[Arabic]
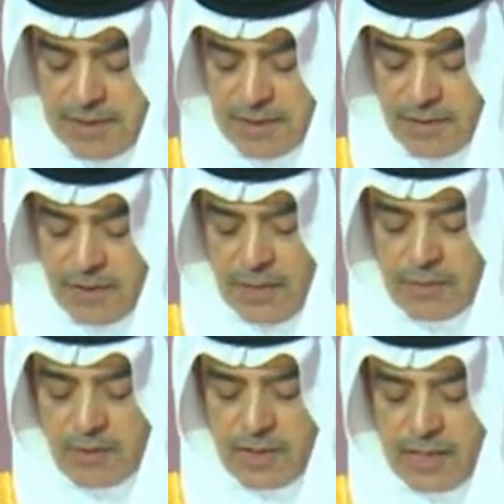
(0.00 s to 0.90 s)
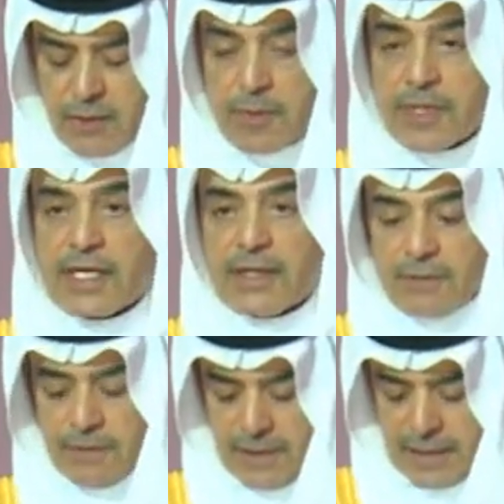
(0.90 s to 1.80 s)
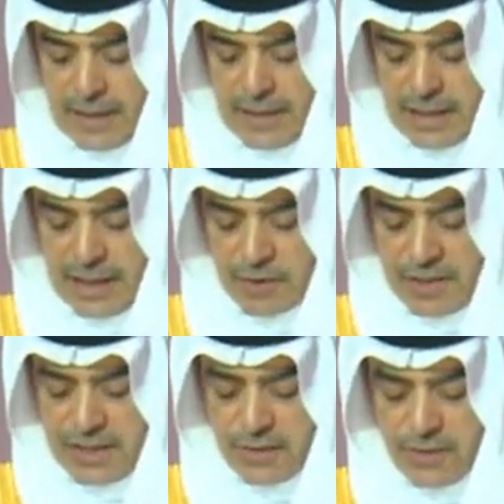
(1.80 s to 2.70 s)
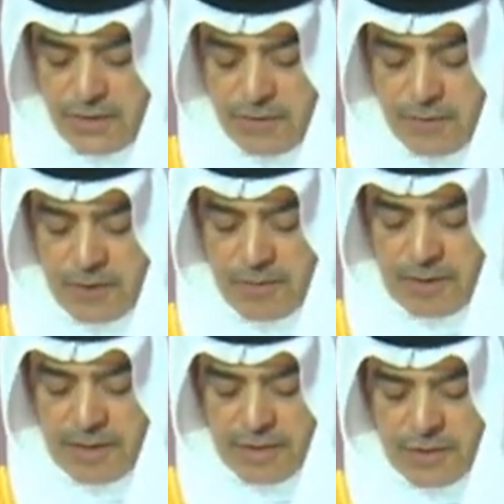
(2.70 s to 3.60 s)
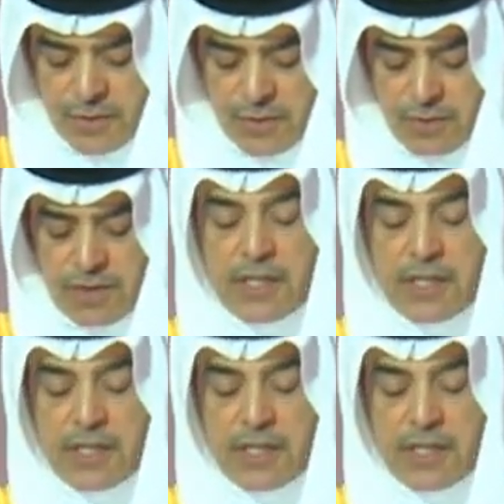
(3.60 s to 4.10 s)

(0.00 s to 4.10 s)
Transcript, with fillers: ورحمة الله وبركاته المشاركون في مؤتمر الإسسكو